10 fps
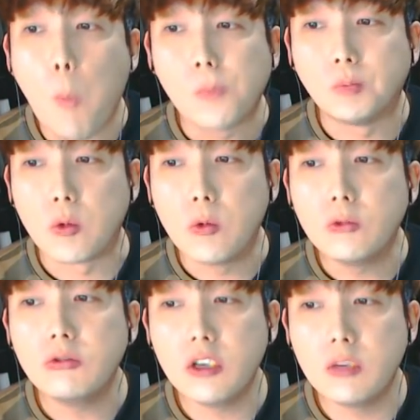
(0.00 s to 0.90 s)
음,
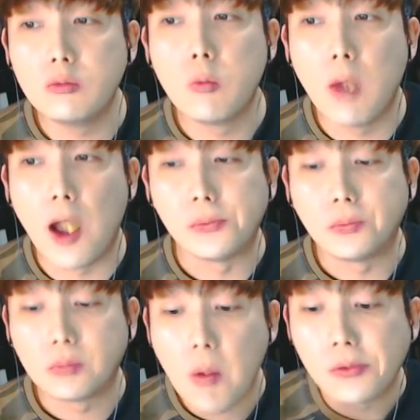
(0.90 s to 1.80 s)
고추튀김 존맛.
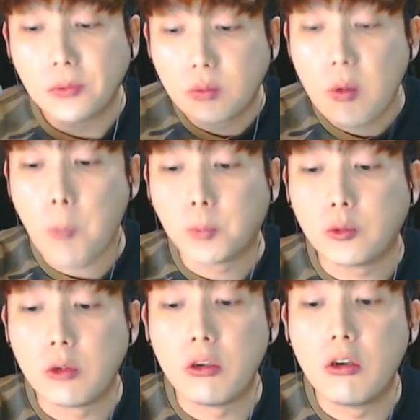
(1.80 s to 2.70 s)

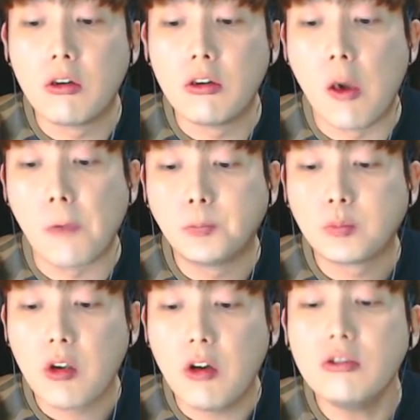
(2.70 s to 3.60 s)
저도 이거를
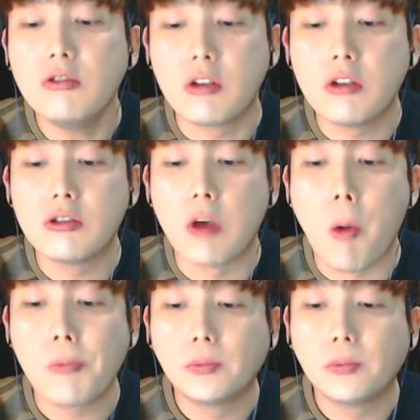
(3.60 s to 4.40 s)
커서 느꼈죠.